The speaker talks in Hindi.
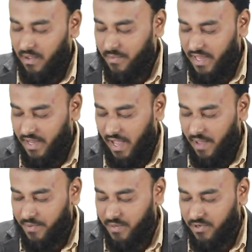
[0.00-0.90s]
अब एक
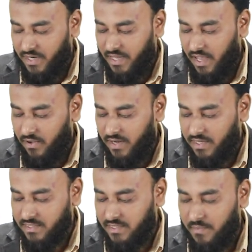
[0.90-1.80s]
हाइपरबोलिक है और
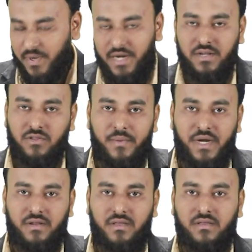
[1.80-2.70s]
एक सिंपल
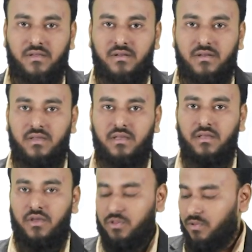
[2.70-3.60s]
ट्रिग्नोमेट्री है ठीक है
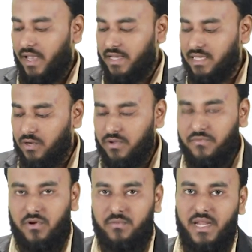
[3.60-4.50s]
तो ऐसा कोई
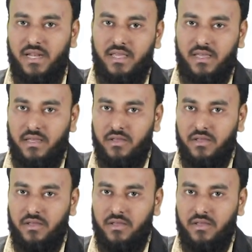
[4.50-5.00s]
फॉर्मूला नहीं है